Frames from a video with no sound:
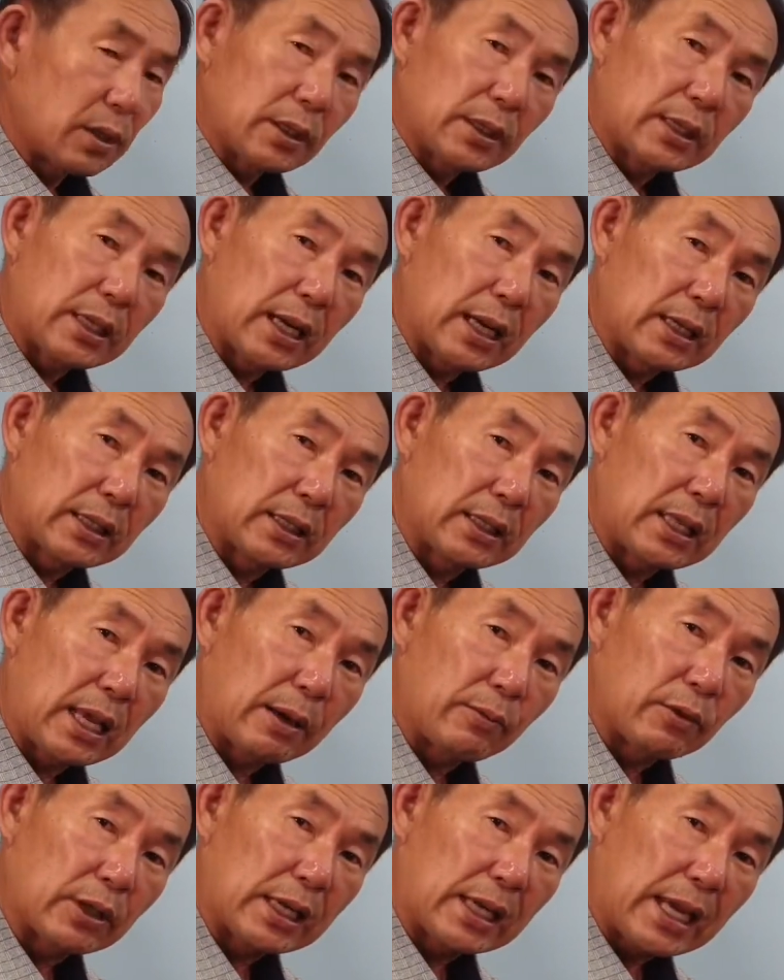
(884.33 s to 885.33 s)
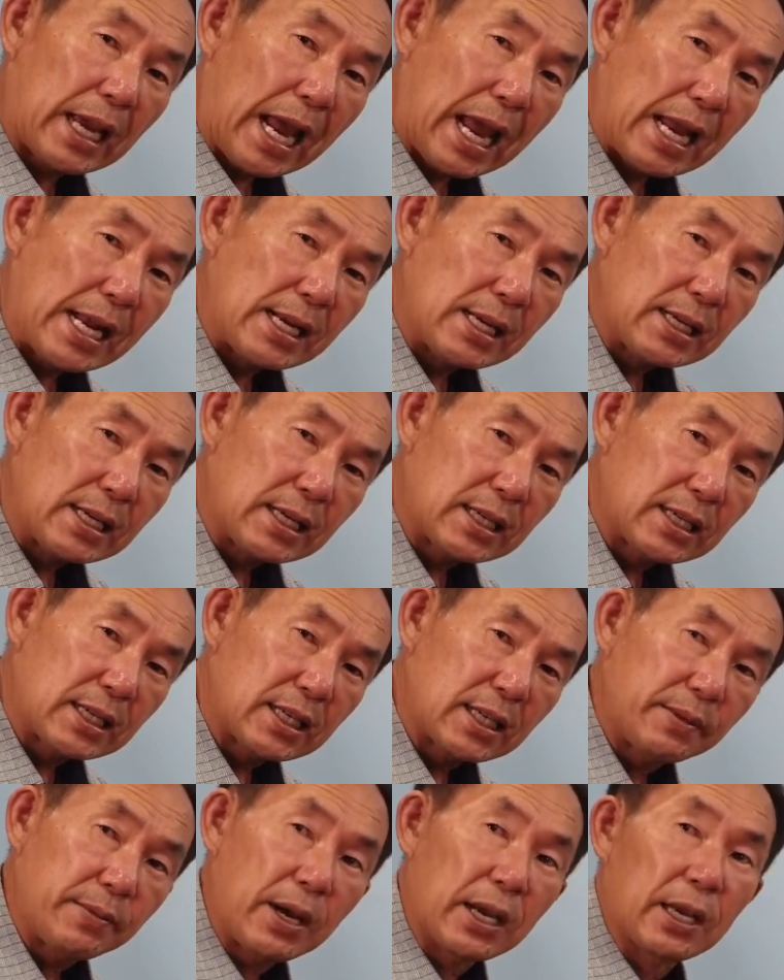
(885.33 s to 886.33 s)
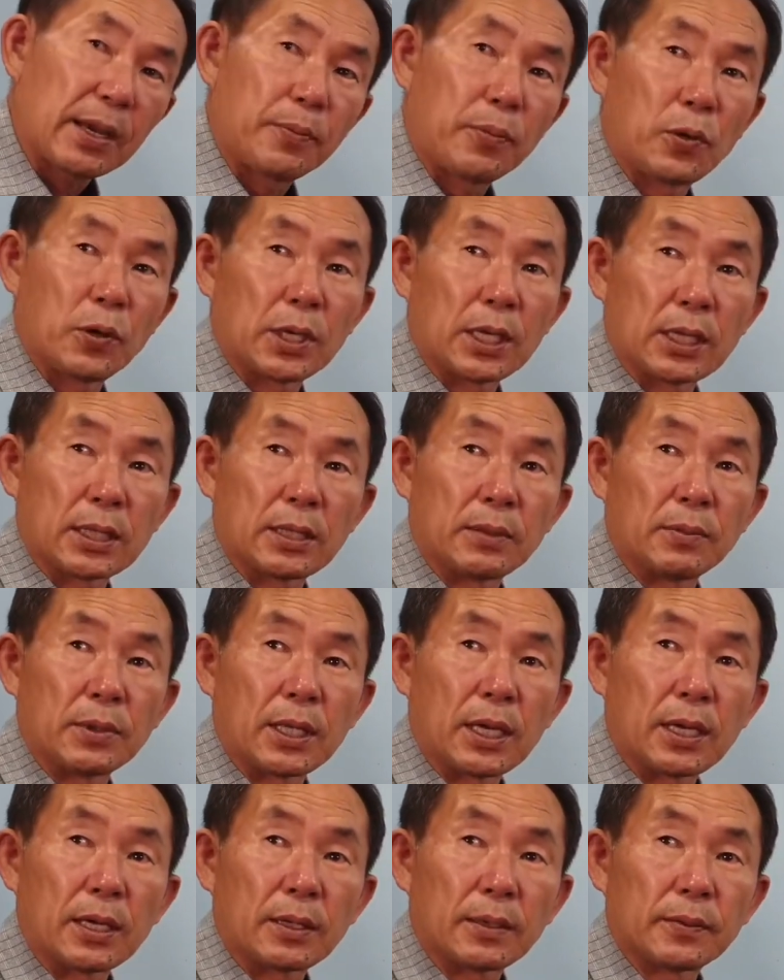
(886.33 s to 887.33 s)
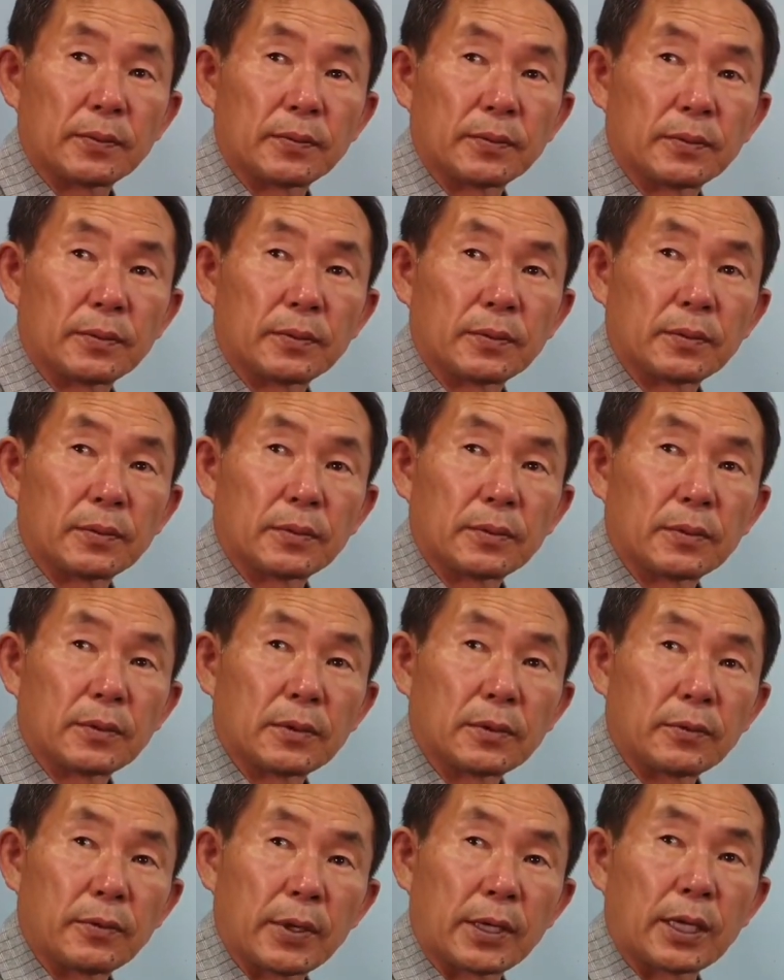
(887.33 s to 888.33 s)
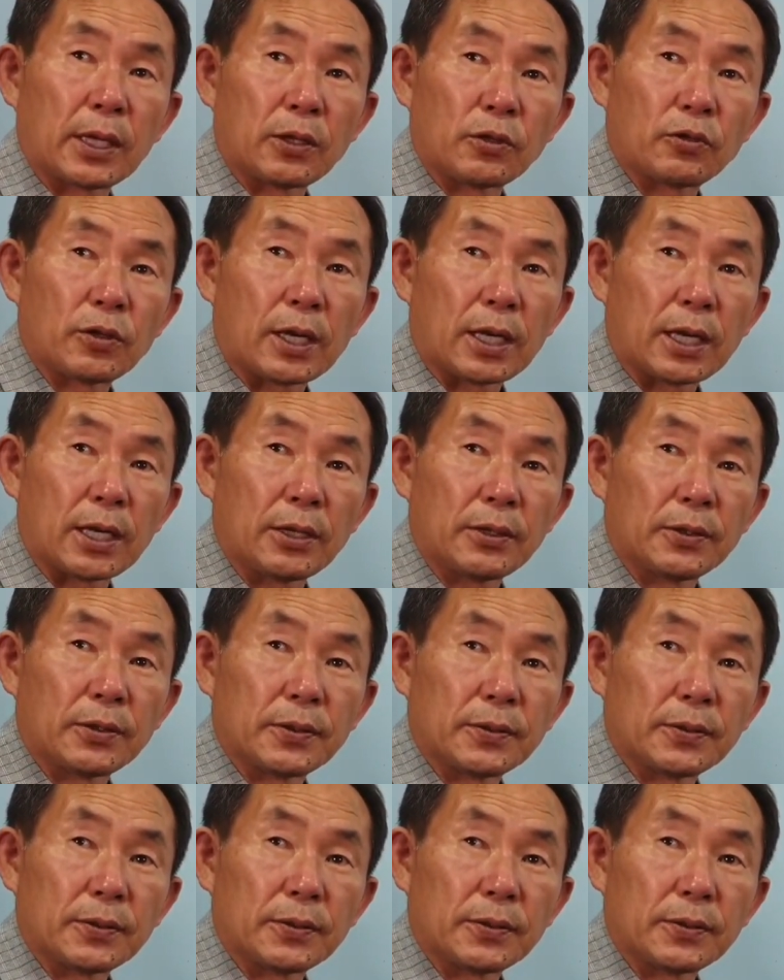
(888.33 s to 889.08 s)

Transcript: 제가 그 나무 깔끔하게 포기했습니다. 왜 그랬는 줄 알아요?